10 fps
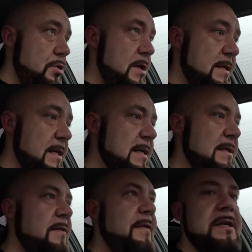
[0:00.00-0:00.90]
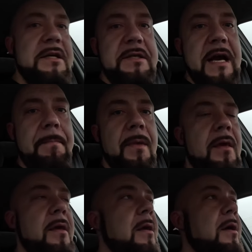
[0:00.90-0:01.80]
16.20.
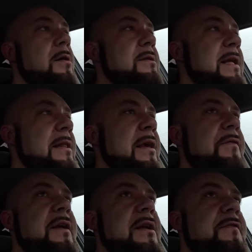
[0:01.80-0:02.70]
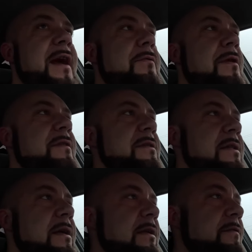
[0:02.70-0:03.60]
Ostatnie chwile światła,
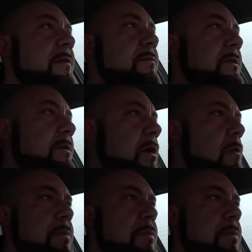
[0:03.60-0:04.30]
więc nagrywam. No,